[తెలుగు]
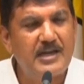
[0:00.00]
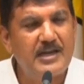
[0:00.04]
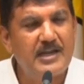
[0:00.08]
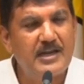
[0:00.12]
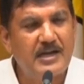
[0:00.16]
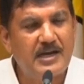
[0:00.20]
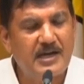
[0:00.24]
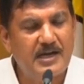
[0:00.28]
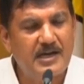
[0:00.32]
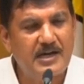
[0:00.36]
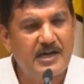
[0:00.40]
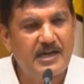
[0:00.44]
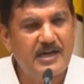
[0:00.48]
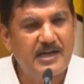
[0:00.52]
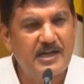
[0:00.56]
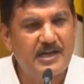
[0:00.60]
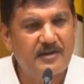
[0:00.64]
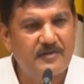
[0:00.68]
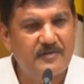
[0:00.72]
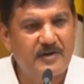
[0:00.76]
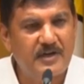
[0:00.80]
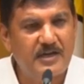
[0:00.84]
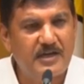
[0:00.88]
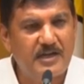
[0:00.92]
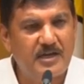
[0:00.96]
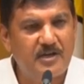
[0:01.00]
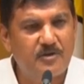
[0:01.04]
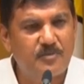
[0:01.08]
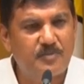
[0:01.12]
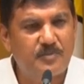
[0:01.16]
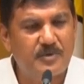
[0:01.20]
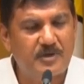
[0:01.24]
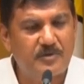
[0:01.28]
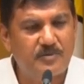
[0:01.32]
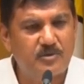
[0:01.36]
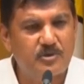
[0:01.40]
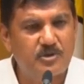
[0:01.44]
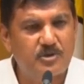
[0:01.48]
అన్ని రకాల ఎంక్వైరీలు
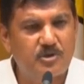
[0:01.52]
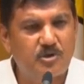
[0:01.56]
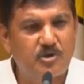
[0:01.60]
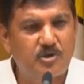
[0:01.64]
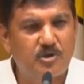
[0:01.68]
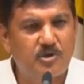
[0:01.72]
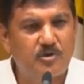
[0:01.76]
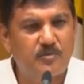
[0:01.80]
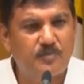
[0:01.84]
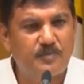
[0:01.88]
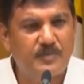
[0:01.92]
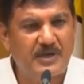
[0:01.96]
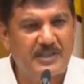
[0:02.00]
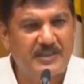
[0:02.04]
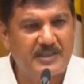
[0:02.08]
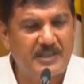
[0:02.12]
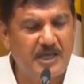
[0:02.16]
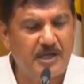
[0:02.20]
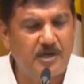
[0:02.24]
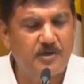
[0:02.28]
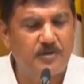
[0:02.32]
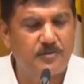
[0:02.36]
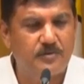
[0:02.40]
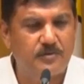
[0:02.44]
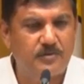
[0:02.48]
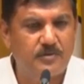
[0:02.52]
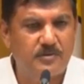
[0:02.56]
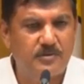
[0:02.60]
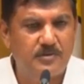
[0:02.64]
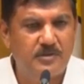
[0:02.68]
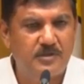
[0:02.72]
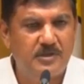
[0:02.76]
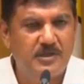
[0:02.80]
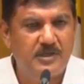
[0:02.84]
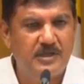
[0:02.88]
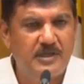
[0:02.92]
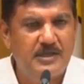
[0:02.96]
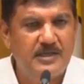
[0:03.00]
ప్రభుత్వంలో పెద్దలు
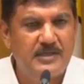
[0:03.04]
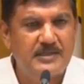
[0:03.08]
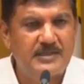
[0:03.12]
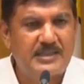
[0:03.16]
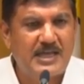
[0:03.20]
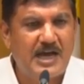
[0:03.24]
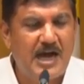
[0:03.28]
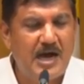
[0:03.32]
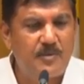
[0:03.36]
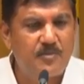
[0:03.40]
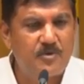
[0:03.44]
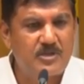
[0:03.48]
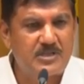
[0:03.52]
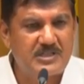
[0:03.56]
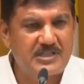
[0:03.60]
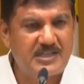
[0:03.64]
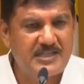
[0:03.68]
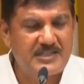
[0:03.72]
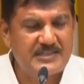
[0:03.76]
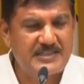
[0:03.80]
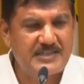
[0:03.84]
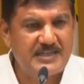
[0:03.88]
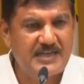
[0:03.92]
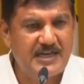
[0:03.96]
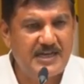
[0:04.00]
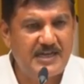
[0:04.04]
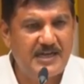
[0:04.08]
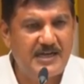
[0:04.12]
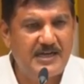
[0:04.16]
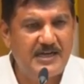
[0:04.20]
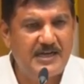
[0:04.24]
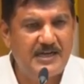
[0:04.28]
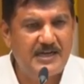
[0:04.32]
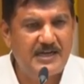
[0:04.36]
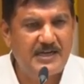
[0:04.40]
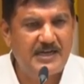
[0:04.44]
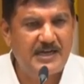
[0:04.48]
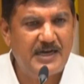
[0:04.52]
తాము చేసిన
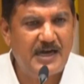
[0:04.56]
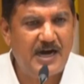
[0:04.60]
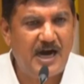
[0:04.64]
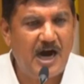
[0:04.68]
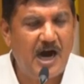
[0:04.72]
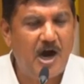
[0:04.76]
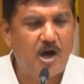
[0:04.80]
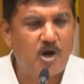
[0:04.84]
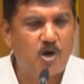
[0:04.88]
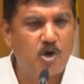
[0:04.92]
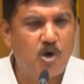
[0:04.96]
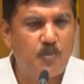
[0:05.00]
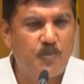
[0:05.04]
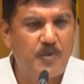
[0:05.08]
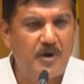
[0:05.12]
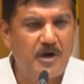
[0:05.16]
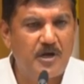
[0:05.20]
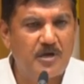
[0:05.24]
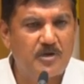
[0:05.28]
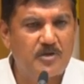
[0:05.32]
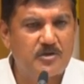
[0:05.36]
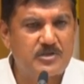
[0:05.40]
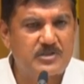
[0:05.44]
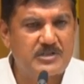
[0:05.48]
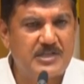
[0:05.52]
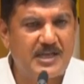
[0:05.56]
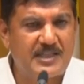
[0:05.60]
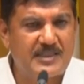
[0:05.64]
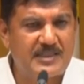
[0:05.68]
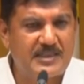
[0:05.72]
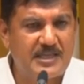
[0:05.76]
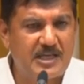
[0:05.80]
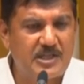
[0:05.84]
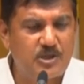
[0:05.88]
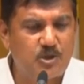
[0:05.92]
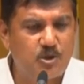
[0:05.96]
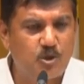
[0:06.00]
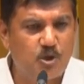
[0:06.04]
ఆరోపణలు
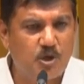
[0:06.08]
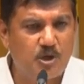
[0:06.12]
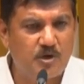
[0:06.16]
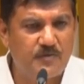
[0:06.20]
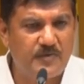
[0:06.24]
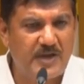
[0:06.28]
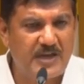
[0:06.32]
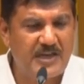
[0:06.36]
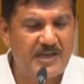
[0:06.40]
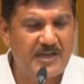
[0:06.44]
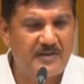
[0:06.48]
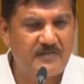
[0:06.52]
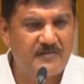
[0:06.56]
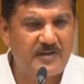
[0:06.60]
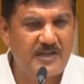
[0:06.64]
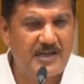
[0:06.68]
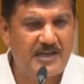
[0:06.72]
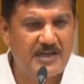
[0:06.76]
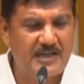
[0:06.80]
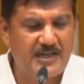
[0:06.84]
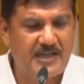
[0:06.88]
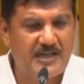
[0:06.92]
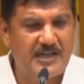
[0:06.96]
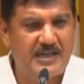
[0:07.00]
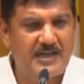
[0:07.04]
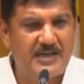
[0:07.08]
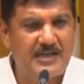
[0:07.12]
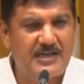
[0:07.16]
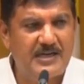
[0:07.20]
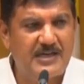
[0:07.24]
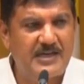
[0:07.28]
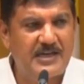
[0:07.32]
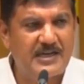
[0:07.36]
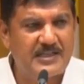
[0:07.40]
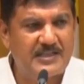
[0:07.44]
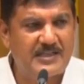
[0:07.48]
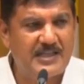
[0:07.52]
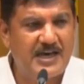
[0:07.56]
సత్య దూరమైనవి అని
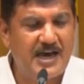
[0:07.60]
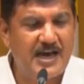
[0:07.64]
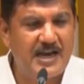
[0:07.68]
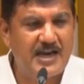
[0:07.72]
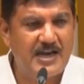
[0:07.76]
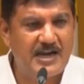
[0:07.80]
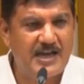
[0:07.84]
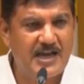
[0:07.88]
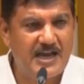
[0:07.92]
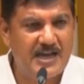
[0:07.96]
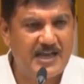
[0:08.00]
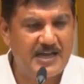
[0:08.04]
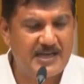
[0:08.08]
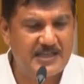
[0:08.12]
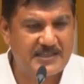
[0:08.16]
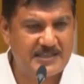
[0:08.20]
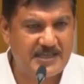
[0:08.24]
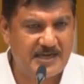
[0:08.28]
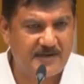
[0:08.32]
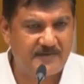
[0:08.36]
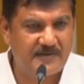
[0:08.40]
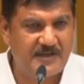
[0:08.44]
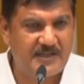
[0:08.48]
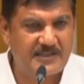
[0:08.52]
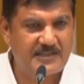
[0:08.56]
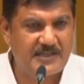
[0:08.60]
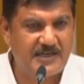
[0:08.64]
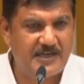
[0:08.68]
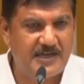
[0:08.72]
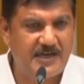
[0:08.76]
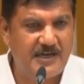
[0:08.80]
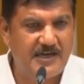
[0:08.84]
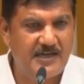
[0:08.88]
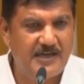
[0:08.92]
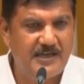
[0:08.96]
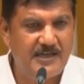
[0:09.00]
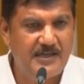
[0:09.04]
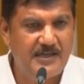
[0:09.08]
నిర్ధారణ అయిన తర్వాత